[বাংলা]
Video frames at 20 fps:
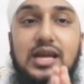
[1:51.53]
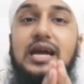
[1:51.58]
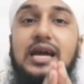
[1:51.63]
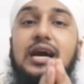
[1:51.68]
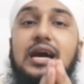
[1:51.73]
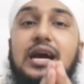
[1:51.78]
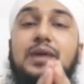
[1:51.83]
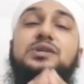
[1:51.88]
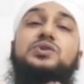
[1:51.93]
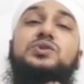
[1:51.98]

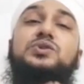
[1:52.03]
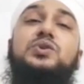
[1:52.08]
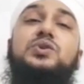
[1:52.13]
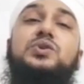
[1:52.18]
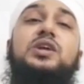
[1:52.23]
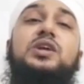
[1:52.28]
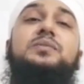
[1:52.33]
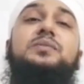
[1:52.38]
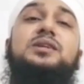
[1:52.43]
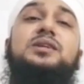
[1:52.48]
আমরা সুনি
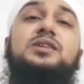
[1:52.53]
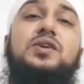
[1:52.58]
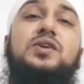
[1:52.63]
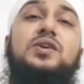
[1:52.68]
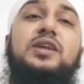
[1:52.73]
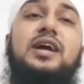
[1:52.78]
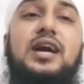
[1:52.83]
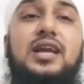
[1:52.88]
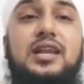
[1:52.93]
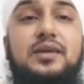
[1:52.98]
জামাতের
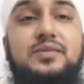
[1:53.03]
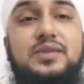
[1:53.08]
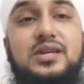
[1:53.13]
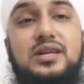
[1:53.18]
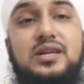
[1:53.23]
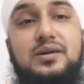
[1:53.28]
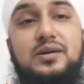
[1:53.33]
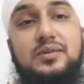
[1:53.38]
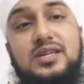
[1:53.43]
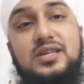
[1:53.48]
অনেক আলেমদের
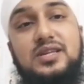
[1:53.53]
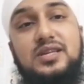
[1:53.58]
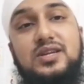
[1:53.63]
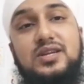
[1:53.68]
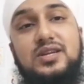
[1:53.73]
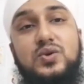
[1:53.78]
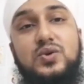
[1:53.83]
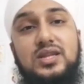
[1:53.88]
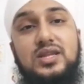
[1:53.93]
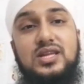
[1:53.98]
আমাদের
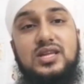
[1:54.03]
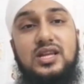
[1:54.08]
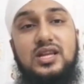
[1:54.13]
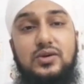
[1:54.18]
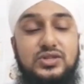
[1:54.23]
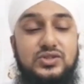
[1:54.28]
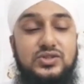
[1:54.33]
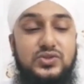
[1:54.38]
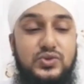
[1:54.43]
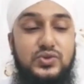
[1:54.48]
কোরআন
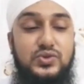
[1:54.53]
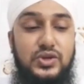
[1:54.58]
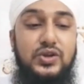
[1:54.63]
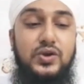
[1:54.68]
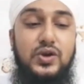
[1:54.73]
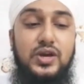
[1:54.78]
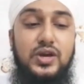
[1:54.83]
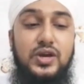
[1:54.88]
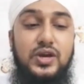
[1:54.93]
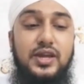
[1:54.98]
তেলাওয়াত সহি
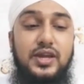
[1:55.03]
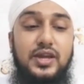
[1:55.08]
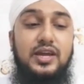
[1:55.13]
নয়